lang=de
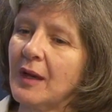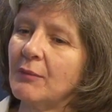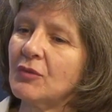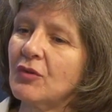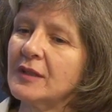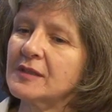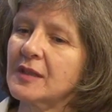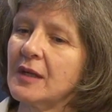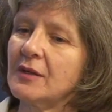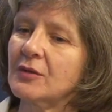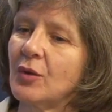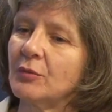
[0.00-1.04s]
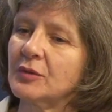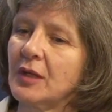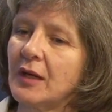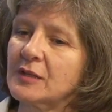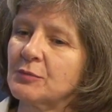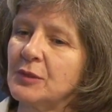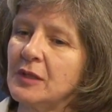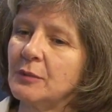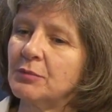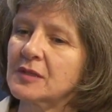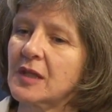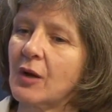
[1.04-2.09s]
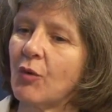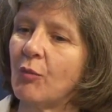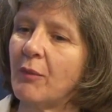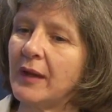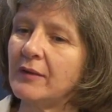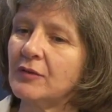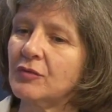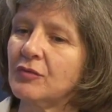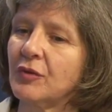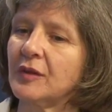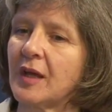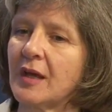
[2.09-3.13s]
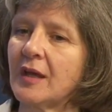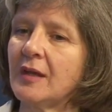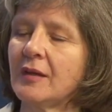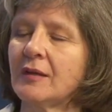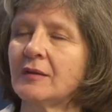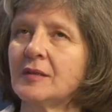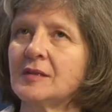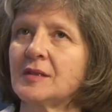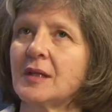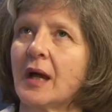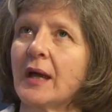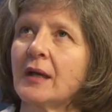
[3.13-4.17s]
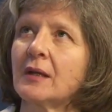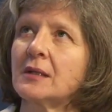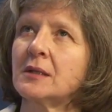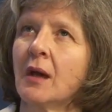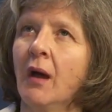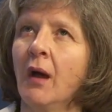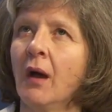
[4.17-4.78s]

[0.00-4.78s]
Chemtrails redet, kommt ja als beliebtes Argument derjenigen, die sich eigentlich äh,